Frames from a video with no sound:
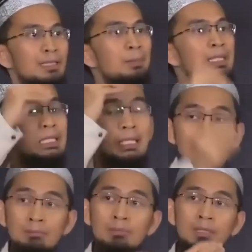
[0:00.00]
Tapi
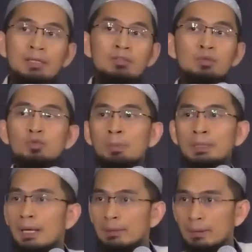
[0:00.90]
giliran memberikan susu
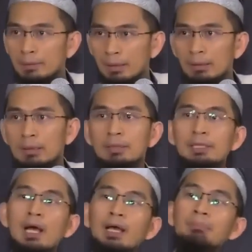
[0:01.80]
pada anaknya,
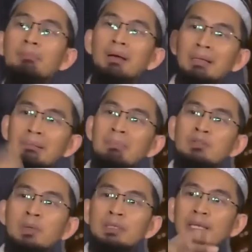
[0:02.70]
dia akan mengeram
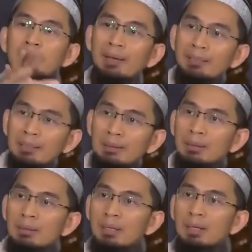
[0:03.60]
masuk ke dalam air,
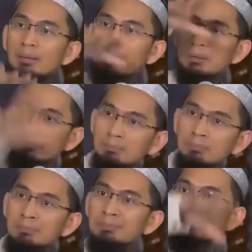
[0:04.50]
dia katakan
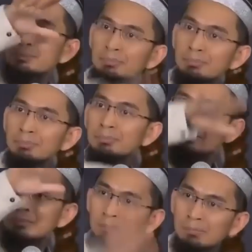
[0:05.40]
hmm, hmm,
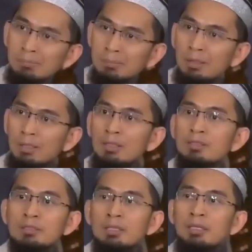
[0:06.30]
hmm.
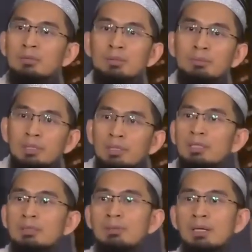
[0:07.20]
Setelah itu kemudian
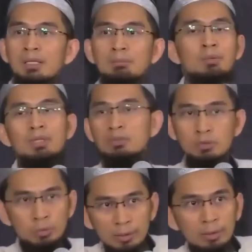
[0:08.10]
dia bangkit, baru dia
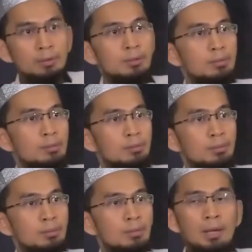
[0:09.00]
susui anaknya.
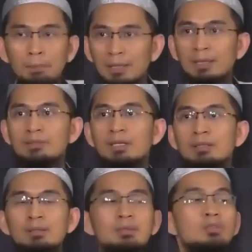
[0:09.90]
Apa
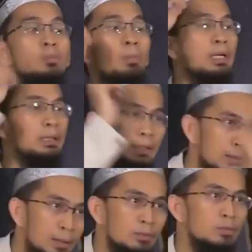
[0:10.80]
rahasianya? Supaya
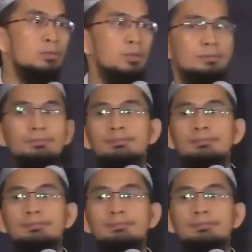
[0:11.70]
dingin air susunya.